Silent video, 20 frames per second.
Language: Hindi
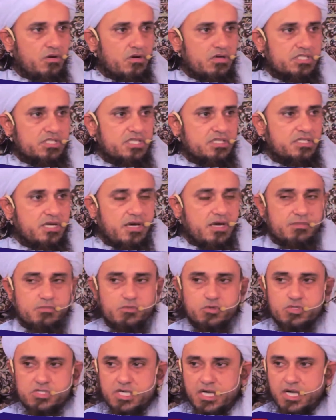और जितना
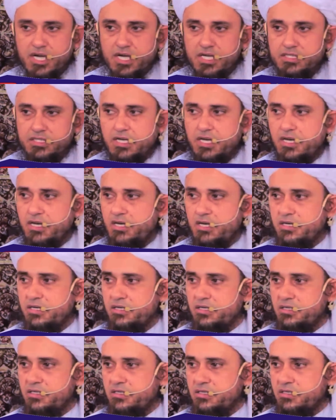मुजाहिदा
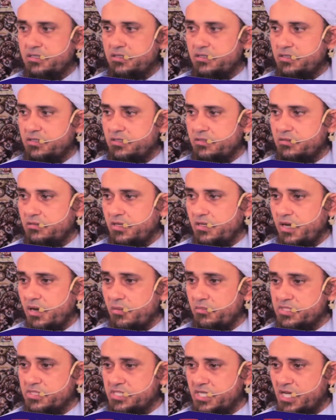
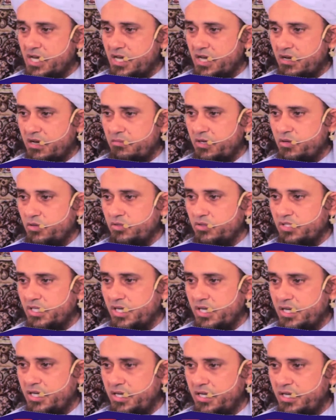रमज़ान में
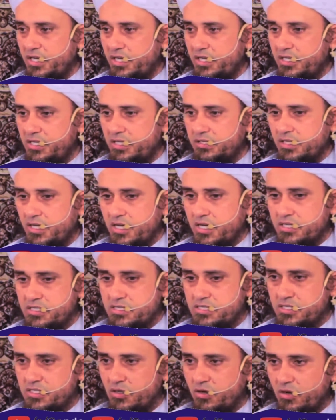होता है इतना
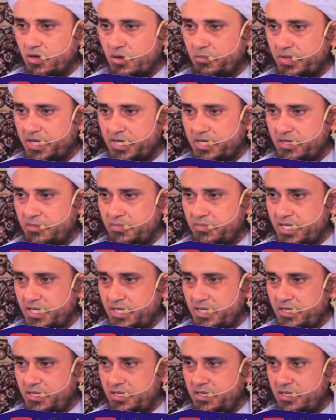किसी और महीने
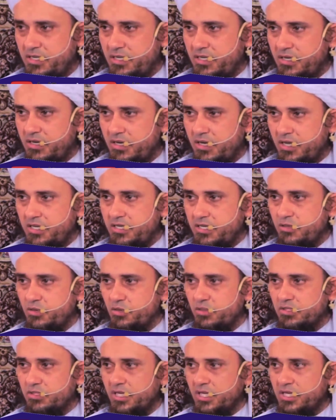में नहीं
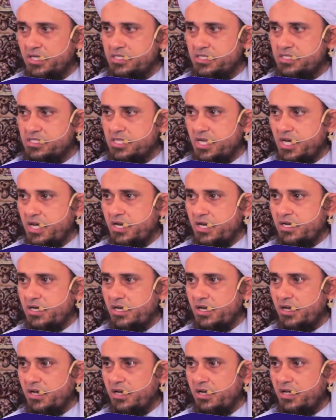होता इंसान
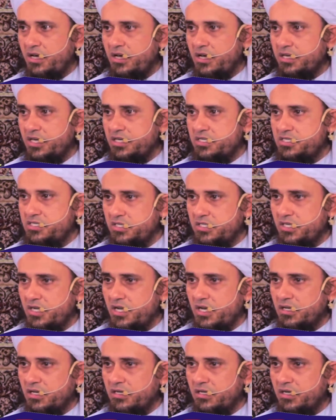अल्लाह के
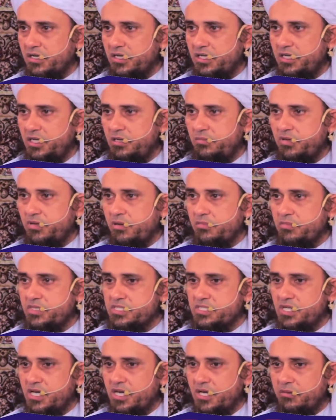जितना करीब
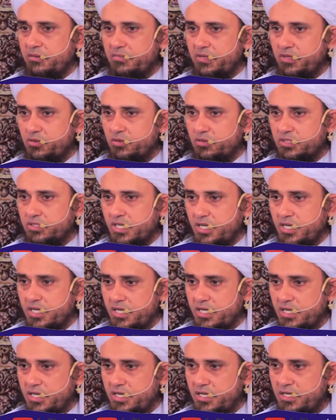रमज़ान में होता
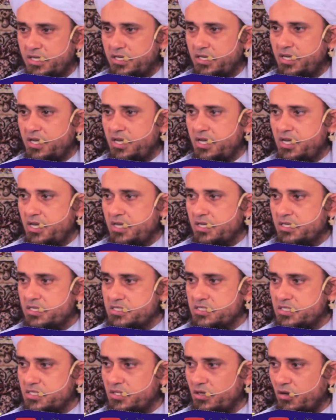है
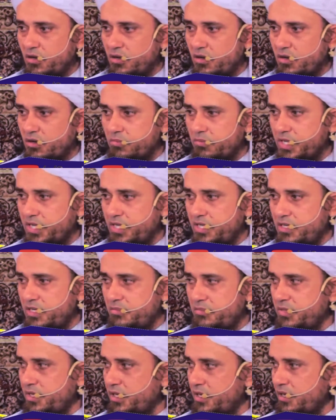किसी और
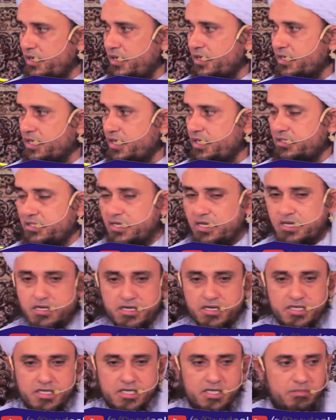महीने में अल्लाह के इतना
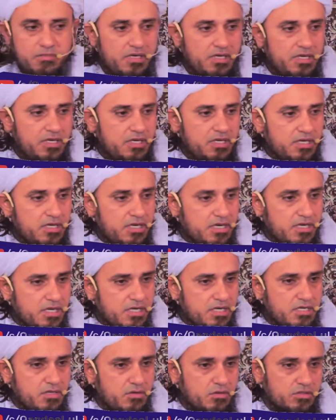करीब
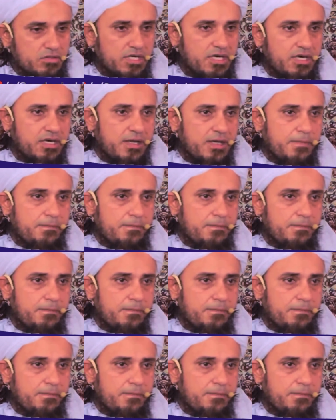नहीं होता